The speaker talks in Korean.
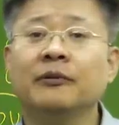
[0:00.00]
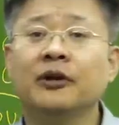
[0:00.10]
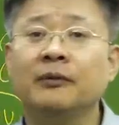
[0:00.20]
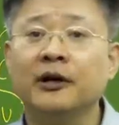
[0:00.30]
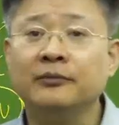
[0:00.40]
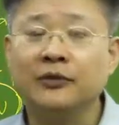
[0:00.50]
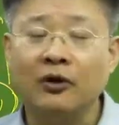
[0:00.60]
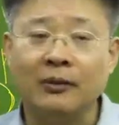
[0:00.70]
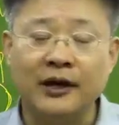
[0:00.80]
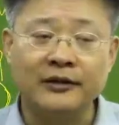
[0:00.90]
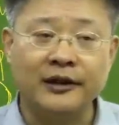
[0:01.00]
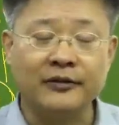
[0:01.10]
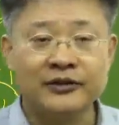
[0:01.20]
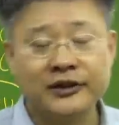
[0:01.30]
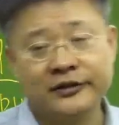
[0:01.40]
그만큼 더 많은
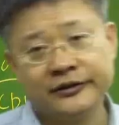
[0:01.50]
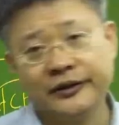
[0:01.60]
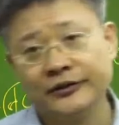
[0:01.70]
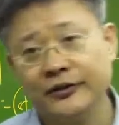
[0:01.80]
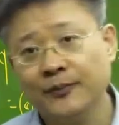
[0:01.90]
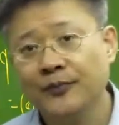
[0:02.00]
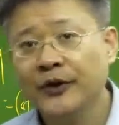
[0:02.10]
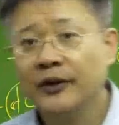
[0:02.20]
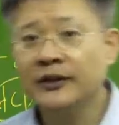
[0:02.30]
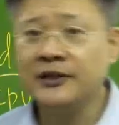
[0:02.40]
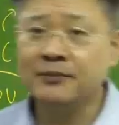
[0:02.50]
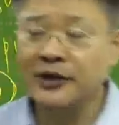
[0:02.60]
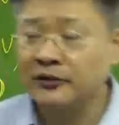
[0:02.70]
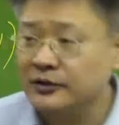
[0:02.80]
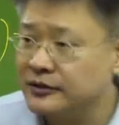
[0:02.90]
에너지가 들어가죠.
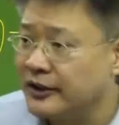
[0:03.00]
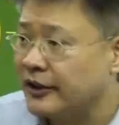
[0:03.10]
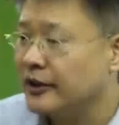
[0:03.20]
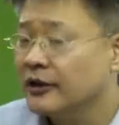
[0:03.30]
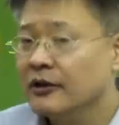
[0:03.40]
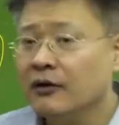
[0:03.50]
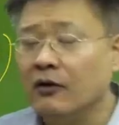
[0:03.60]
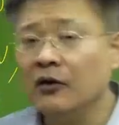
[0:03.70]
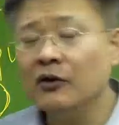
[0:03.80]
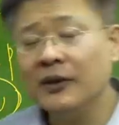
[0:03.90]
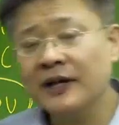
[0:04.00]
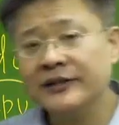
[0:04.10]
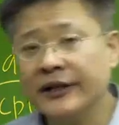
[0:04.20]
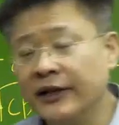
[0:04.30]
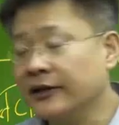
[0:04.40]
CP가 더 큰데 얼마나
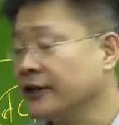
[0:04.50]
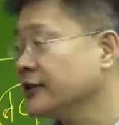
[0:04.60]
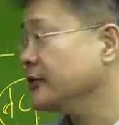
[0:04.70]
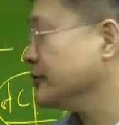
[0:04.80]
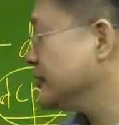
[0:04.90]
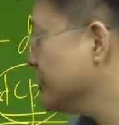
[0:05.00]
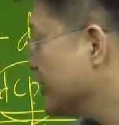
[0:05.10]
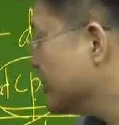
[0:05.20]
차이가 나냐 거지.